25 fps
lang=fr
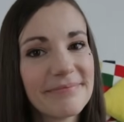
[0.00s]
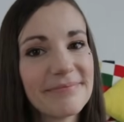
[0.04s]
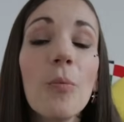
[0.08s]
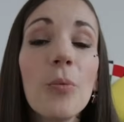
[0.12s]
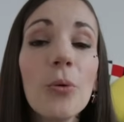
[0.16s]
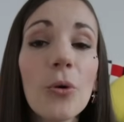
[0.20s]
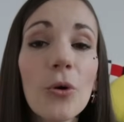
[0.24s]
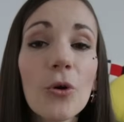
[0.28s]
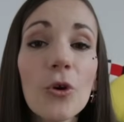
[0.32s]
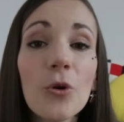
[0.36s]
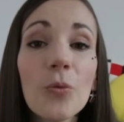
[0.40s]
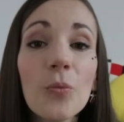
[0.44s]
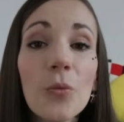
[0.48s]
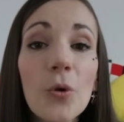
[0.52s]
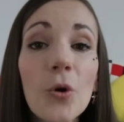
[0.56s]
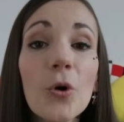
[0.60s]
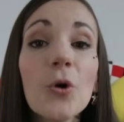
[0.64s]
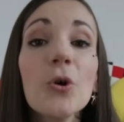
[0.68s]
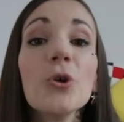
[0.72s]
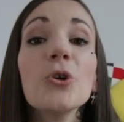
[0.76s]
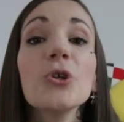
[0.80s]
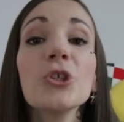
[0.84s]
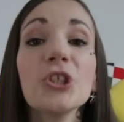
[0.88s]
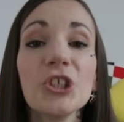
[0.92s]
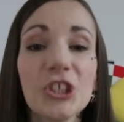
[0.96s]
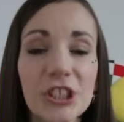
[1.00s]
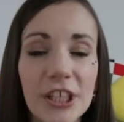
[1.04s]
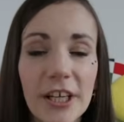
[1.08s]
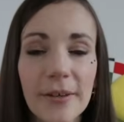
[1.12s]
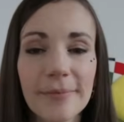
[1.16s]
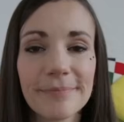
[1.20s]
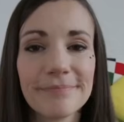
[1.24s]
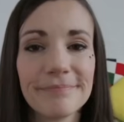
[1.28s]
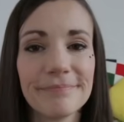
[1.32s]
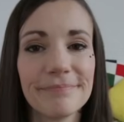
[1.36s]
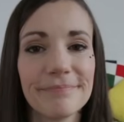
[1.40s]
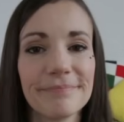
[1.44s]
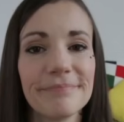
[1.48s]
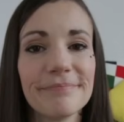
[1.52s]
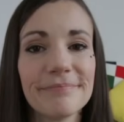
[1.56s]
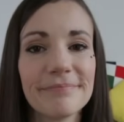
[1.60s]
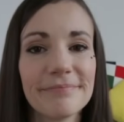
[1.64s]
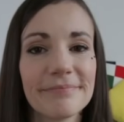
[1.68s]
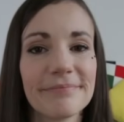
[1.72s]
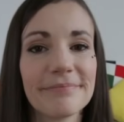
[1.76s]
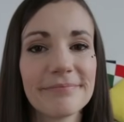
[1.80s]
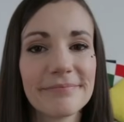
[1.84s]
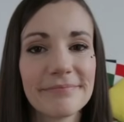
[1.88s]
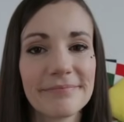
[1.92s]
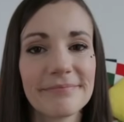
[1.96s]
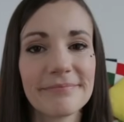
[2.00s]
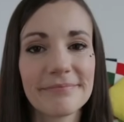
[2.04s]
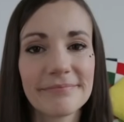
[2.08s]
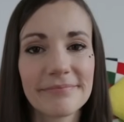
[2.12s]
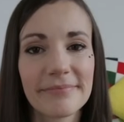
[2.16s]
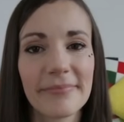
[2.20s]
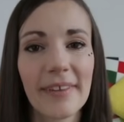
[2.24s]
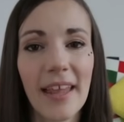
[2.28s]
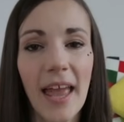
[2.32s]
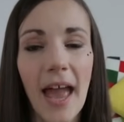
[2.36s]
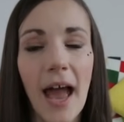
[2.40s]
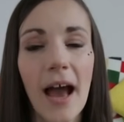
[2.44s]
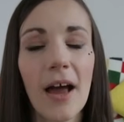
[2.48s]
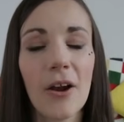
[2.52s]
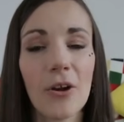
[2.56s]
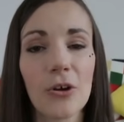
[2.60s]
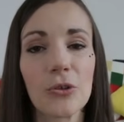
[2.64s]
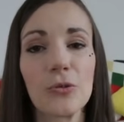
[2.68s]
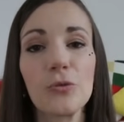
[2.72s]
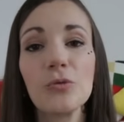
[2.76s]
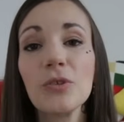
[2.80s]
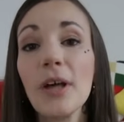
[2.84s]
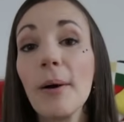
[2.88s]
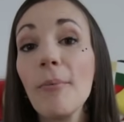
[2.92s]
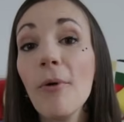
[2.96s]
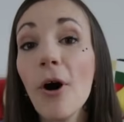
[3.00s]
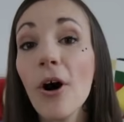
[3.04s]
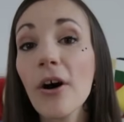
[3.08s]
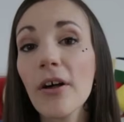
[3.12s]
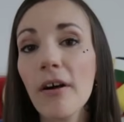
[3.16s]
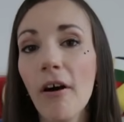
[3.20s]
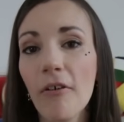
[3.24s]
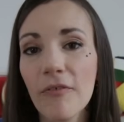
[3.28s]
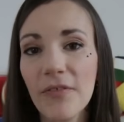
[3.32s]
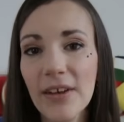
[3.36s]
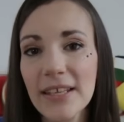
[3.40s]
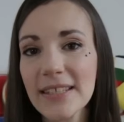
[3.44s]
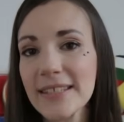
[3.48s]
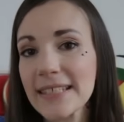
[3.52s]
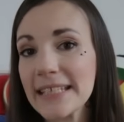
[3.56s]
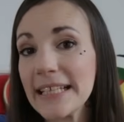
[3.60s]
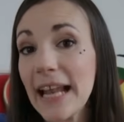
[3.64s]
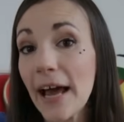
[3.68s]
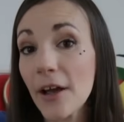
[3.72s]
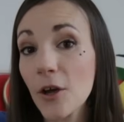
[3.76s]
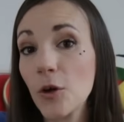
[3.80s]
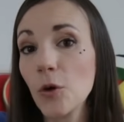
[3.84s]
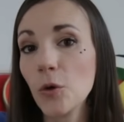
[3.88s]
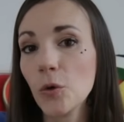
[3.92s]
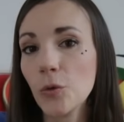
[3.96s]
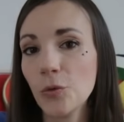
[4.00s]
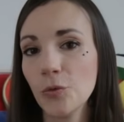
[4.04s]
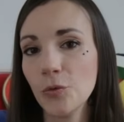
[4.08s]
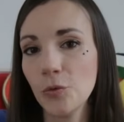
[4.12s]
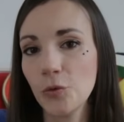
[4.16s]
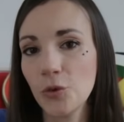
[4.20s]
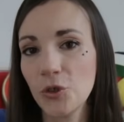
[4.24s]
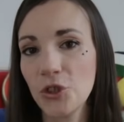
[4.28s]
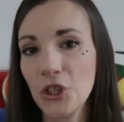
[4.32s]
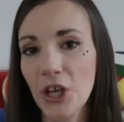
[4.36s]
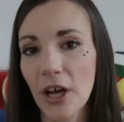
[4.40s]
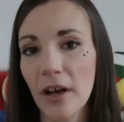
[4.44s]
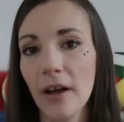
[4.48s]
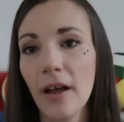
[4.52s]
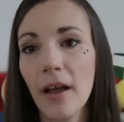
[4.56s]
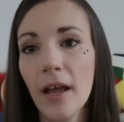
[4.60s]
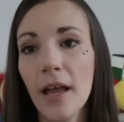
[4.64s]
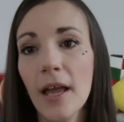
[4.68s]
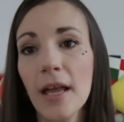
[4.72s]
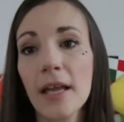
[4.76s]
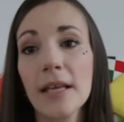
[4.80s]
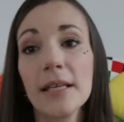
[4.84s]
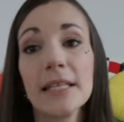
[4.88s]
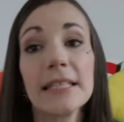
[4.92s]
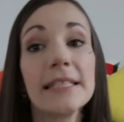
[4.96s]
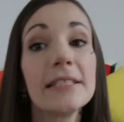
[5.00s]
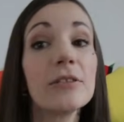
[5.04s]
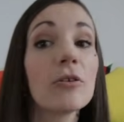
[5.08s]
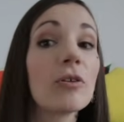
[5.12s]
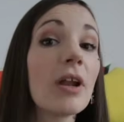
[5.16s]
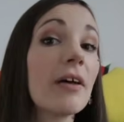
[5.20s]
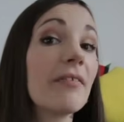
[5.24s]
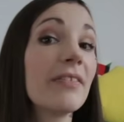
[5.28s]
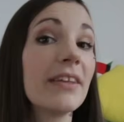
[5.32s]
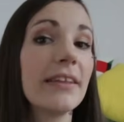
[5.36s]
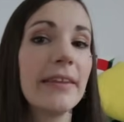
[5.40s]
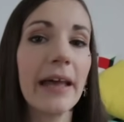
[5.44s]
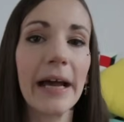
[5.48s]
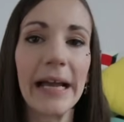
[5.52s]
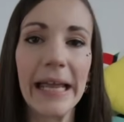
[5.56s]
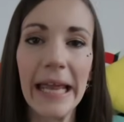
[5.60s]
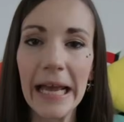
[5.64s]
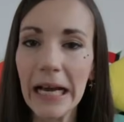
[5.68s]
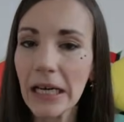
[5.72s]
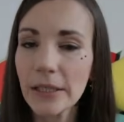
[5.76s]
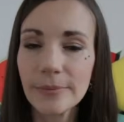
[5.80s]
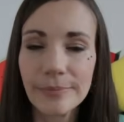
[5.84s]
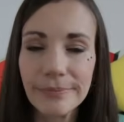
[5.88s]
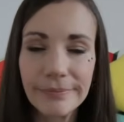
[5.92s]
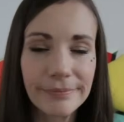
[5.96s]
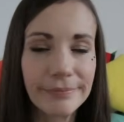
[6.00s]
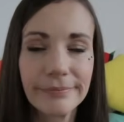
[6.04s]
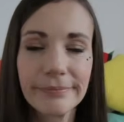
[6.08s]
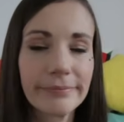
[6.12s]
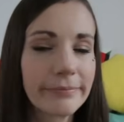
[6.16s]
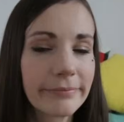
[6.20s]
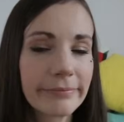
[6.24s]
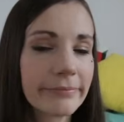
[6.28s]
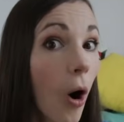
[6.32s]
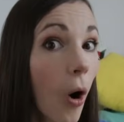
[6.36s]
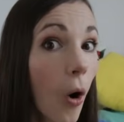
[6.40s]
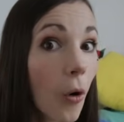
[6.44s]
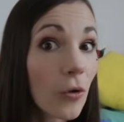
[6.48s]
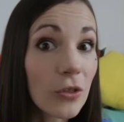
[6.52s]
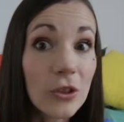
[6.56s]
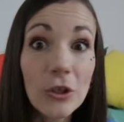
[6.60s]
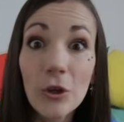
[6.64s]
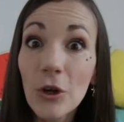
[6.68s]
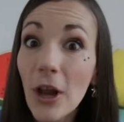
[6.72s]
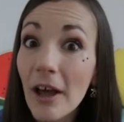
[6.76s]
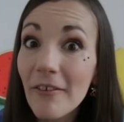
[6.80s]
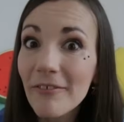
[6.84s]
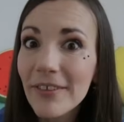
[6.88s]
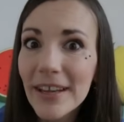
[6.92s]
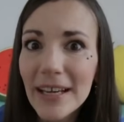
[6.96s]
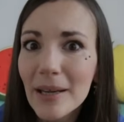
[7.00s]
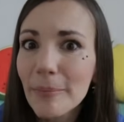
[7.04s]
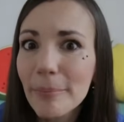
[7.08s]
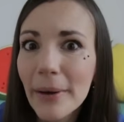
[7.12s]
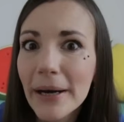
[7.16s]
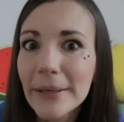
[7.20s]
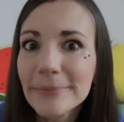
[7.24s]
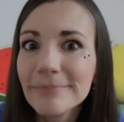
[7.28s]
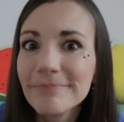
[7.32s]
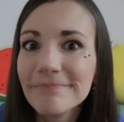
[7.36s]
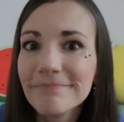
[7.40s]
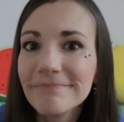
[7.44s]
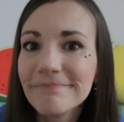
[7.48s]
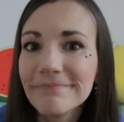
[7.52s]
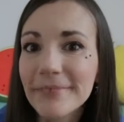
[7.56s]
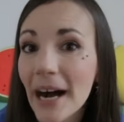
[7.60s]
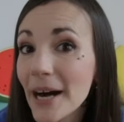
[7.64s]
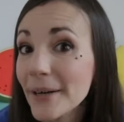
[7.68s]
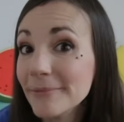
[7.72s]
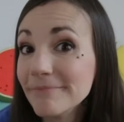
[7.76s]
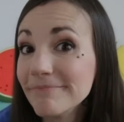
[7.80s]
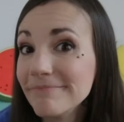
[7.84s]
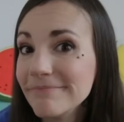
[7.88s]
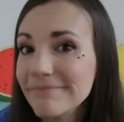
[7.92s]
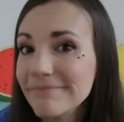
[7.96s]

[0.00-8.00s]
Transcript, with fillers: Pour le mot chien. Alors tout d'abord, en fait, c'est la queue du chien. Si on la faisait derrière, on ne la verrait pas. Hein.